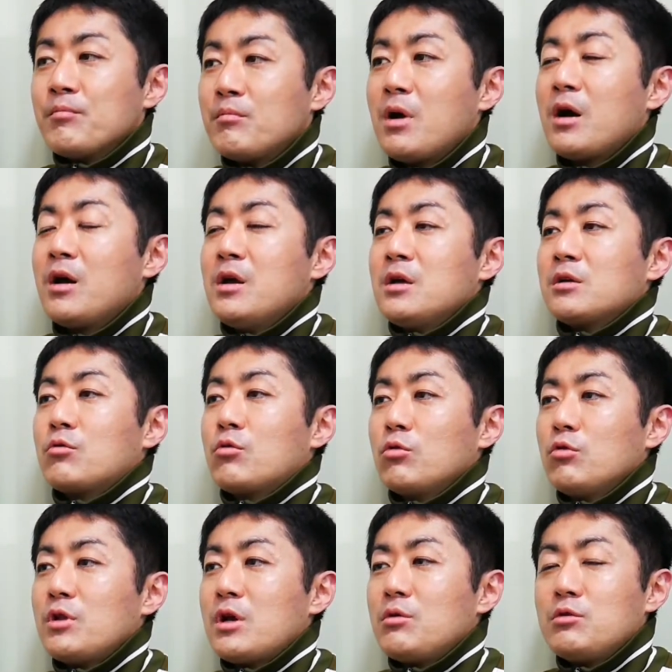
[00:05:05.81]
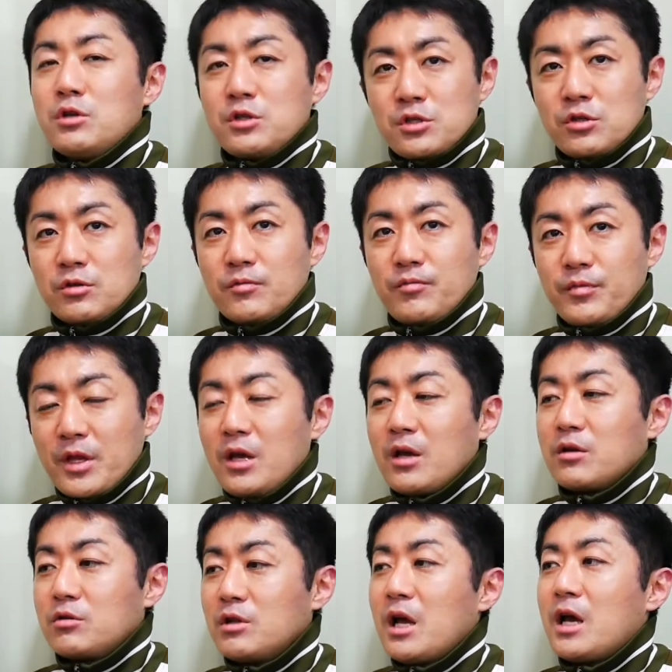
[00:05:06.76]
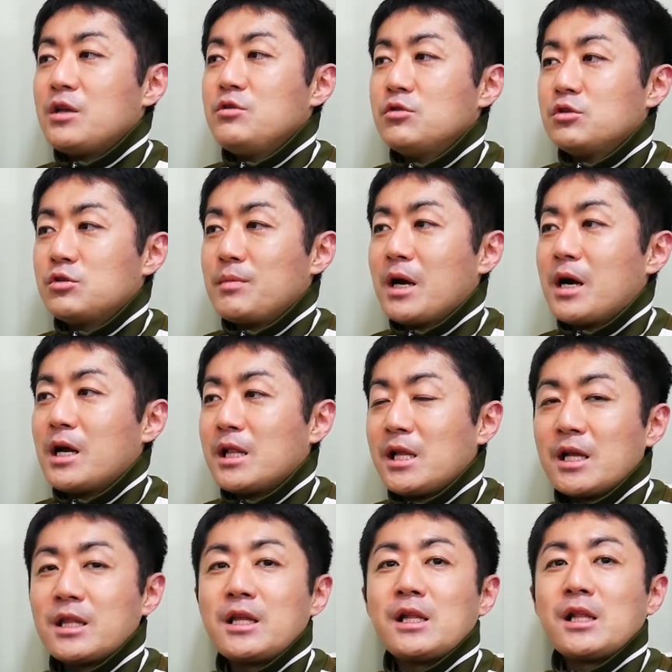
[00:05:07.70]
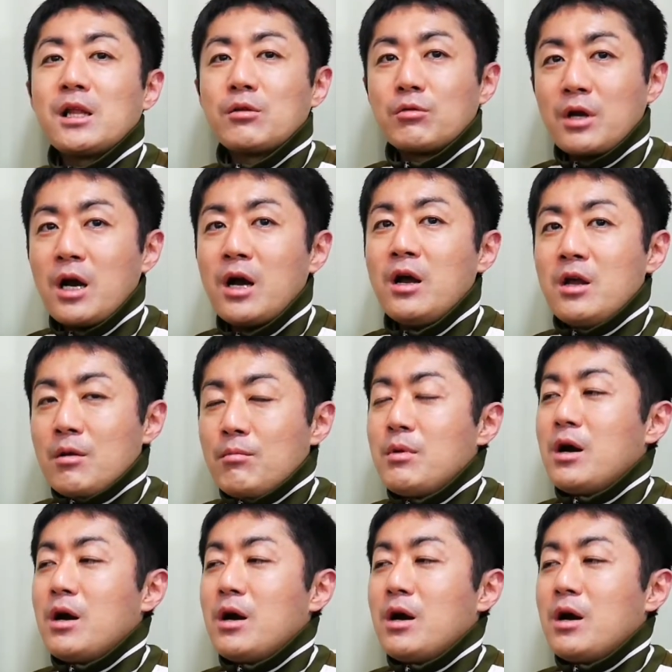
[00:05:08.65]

まあ、コロナウイルスで暗いニュースばかりだったりだとか、